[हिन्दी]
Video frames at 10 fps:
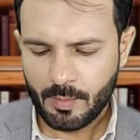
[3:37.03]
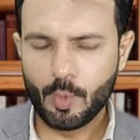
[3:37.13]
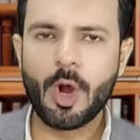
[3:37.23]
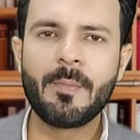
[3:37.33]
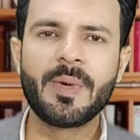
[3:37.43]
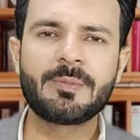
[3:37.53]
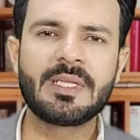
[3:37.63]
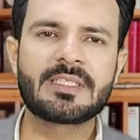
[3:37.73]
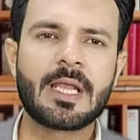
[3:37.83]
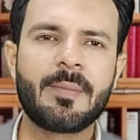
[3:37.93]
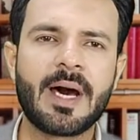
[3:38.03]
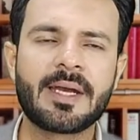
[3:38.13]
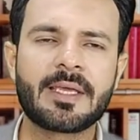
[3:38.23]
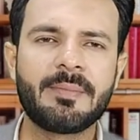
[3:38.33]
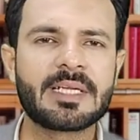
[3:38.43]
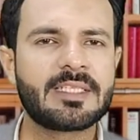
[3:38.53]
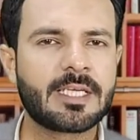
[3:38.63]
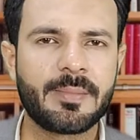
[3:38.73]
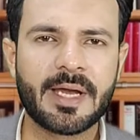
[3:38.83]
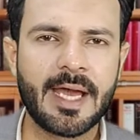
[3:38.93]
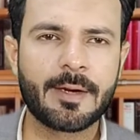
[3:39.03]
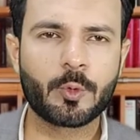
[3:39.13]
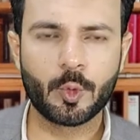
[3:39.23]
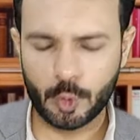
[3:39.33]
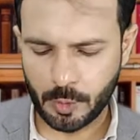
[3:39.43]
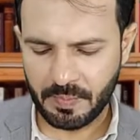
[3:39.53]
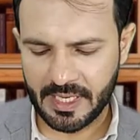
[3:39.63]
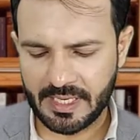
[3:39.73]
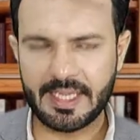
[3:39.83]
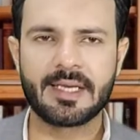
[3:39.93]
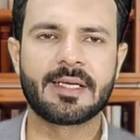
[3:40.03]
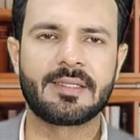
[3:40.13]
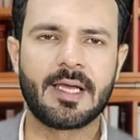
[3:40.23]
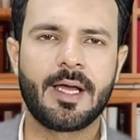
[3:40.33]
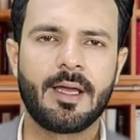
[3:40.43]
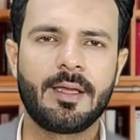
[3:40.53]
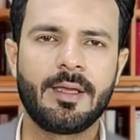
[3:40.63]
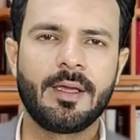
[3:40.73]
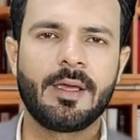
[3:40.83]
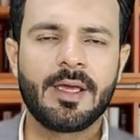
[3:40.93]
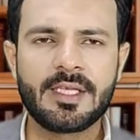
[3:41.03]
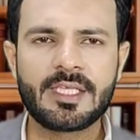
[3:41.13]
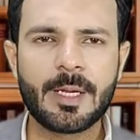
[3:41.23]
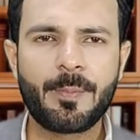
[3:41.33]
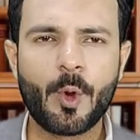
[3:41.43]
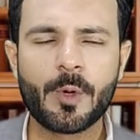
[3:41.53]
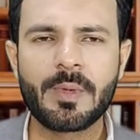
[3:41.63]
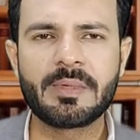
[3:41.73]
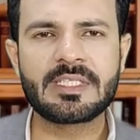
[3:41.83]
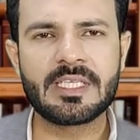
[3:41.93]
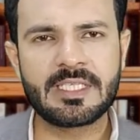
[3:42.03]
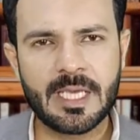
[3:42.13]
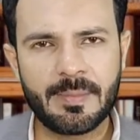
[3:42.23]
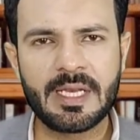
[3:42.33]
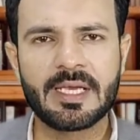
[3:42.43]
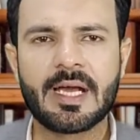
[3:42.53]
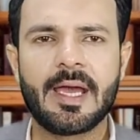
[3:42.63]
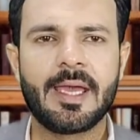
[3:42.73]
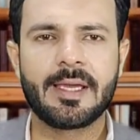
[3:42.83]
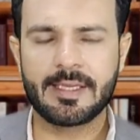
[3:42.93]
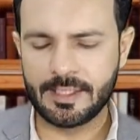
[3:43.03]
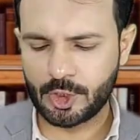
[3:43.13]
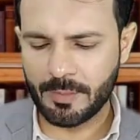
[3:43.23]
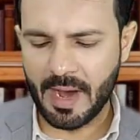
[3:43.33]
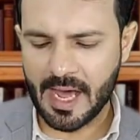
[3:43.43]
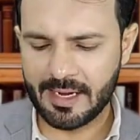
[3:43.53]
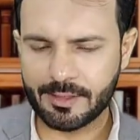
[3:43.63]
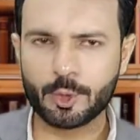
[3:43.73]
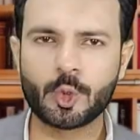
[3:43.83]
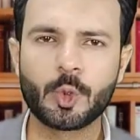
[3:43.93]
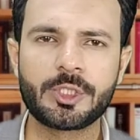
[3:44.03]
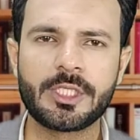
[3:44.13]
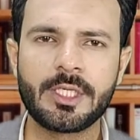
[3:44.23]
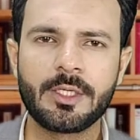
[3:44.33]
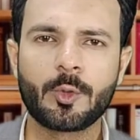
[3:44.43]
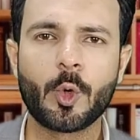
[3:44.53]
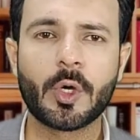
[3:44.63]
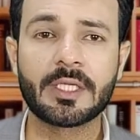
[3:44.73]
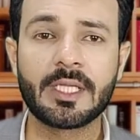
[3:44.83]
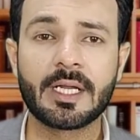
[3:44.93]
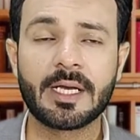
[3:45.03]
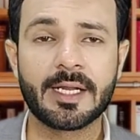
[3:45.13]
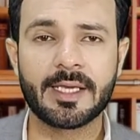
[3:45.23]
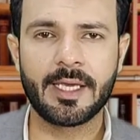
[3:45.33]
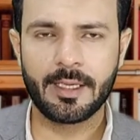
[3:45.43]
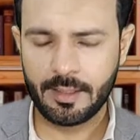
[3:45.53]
मोहम्मद बिन सलमान की मर्ज़ी के बगैर कुछ भी नहीं करता इस रिपोर्ट में मज़ीद ये भी लिखा है कि जमाल खशुक जी को कत्ल करके